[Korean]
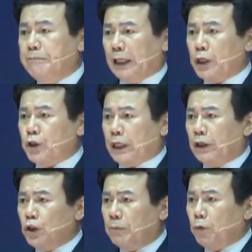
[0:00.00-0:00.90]

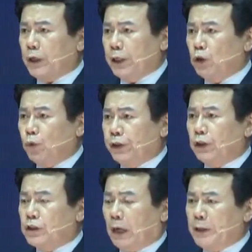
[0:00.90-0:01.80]
베데스다 연못가에
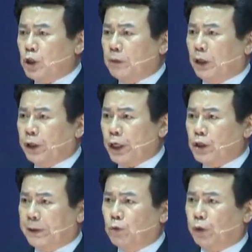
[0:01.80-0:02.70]
누워있는 자비의 집, 은혜의
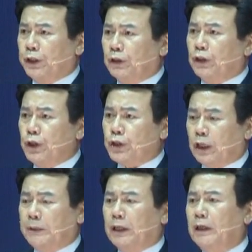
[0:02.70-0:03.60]
집에 누워있는 이
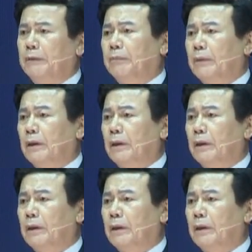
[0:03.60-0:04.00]
사람에게